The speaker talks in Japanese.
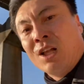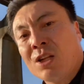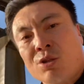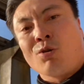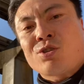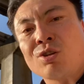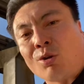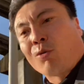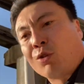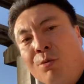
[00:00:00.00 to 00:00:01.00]
そうすると
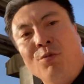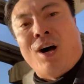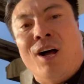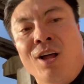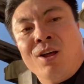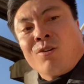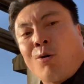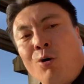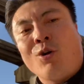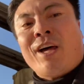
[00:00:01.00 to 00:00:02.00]
子供は、
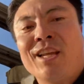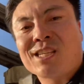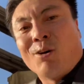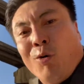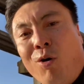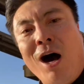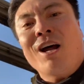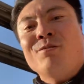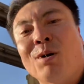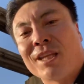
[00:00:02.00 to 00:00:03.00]
この話終わ
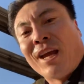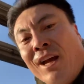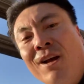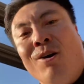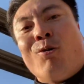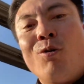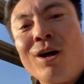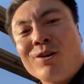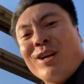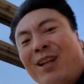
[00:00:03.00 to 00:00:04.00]
るまで、終わ
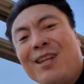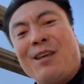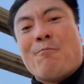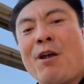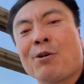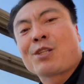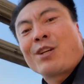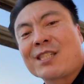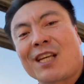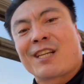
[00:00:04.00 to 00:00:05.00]
る間に目をそら
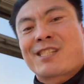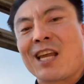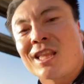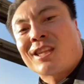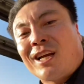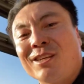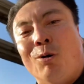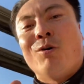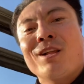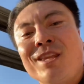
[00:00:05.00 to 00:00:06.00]
したら絶対に終
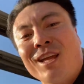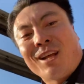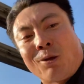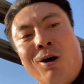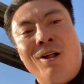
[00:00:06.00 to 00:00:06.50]
わんねえなと。